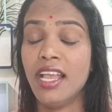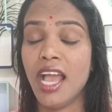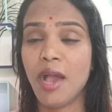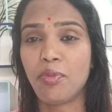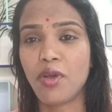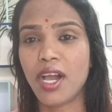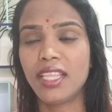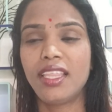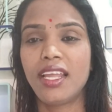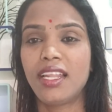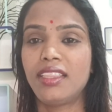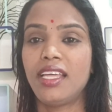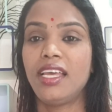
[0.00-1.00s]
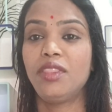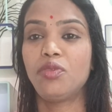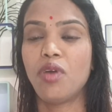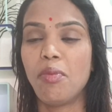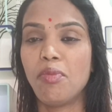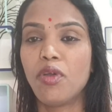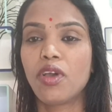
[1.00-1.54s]
आपको आता रहता है तो
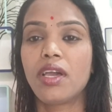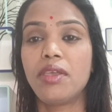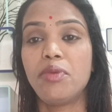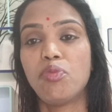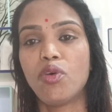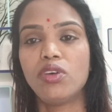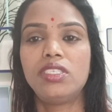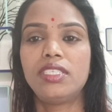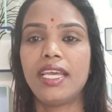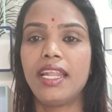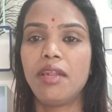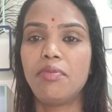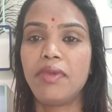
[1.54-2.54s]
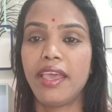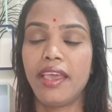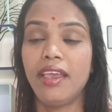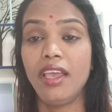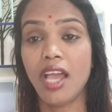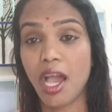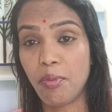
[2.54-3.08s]
हम लोग का ही बहुत चैनल भी
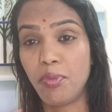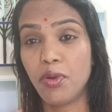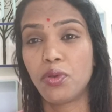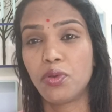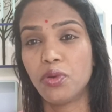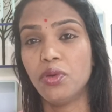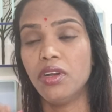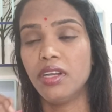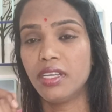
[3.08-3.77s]
है आप लोग को